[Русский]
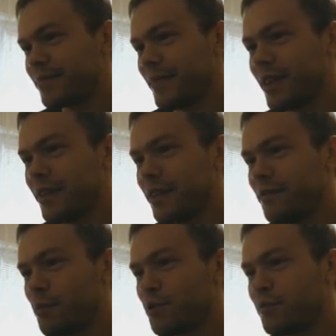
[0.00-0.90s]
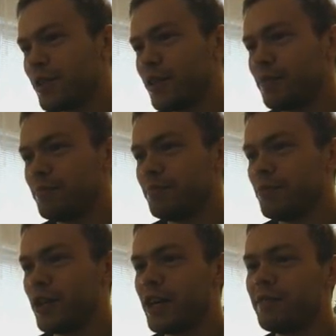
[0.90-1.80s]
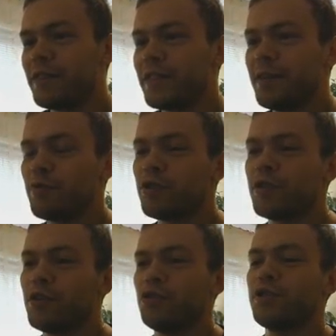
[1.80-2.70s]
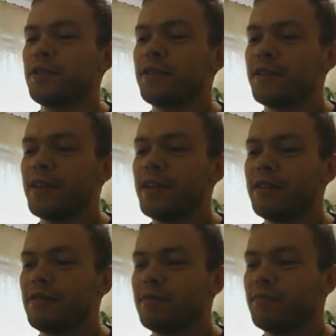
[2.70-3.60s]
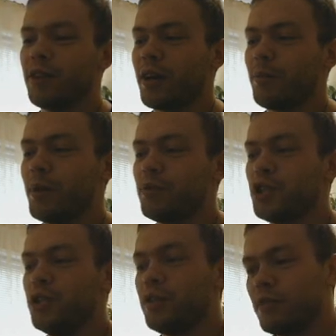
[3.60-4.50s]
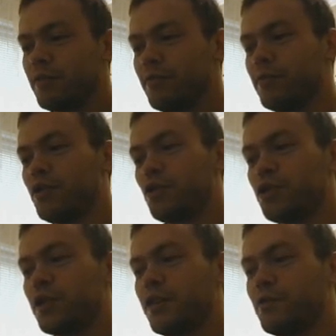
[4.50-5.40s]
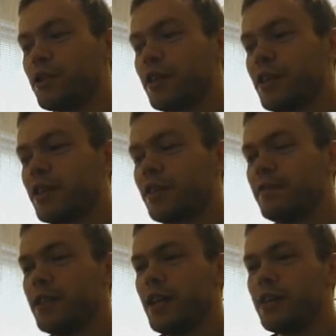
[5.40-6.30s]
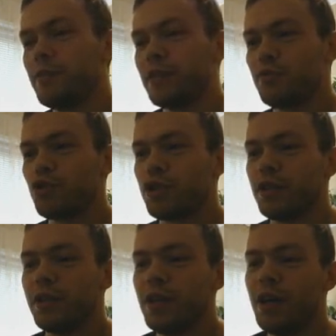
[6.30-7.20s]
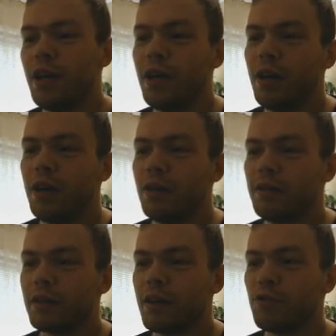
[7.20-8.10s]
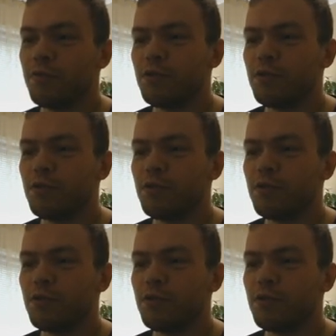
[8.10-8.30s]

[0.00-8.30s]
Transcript: Э, в общем-то, по РРВЦ просто хочется сказать, так обобщить. Не хочется кого-то конкретно выделять, потому что кого-нибудь